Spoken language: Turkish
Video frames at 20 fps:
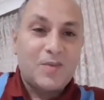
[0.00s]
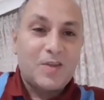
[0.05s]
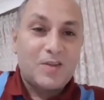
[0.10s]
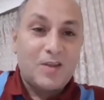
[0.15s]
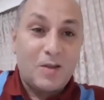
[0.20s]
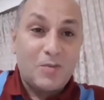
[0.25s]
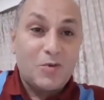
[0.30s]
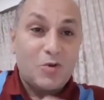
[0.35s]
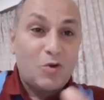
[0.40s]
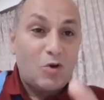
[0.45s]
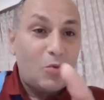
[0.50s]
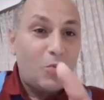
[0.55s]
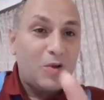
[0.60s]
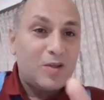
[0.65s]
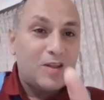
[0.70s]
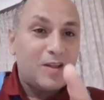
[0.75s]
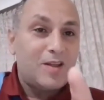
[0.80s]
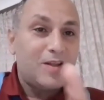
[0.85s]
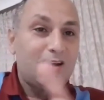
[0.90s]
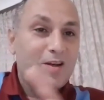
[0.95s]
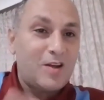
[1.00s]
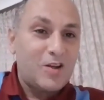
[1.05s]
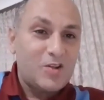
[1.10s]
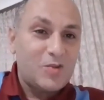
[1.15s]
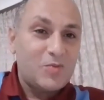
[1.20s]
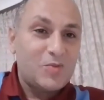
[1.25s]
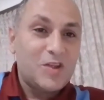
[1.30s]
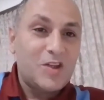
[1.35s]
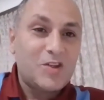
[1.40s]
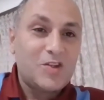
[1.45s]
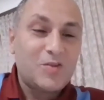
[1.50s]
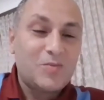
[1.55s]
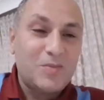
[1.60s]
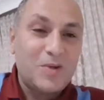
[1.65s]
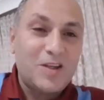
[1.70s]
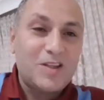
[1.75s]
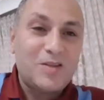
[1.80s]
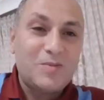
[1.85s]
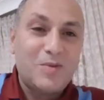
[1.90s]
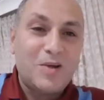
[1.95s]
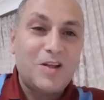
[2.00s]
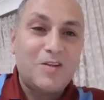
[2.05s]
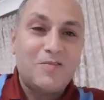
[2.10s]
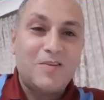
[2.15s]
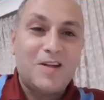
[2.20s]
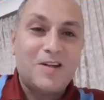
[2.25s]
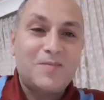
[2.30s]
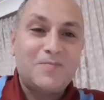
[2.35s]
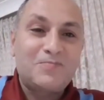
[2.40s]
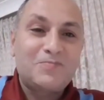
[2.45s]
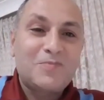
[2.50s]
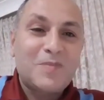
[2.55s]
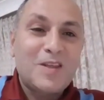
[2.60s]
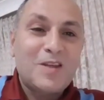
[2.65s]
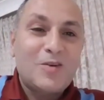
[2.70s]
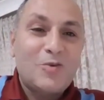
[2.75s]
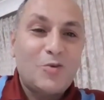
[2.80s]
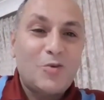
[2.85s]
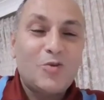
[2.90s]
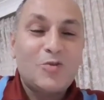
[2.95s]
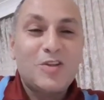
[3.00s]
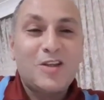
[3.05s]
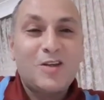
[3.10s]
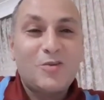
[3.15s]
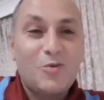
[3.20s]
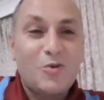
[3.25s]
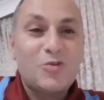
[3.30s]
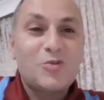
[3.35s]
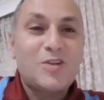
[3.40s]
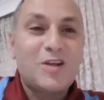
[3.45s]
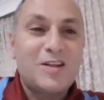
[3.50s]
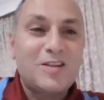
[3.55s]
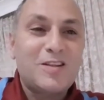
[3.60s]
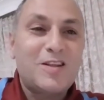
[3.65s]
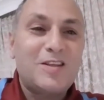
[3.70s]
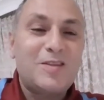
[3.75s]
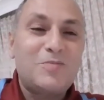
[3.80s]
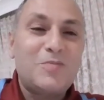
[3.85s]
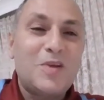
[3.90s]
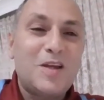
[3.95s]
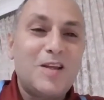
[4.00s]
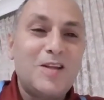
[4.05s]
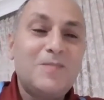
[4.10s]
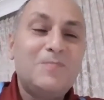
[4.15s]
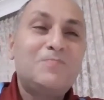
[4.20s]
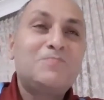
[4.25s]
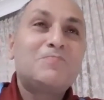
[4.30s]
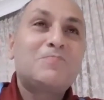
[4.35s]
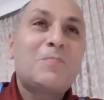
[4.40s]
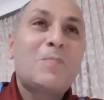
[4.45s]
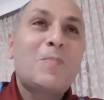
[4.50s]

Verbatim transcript: Tabi kupada da karşımıza çıkma ihtimali var. Onu da göz ardı etmeyelim.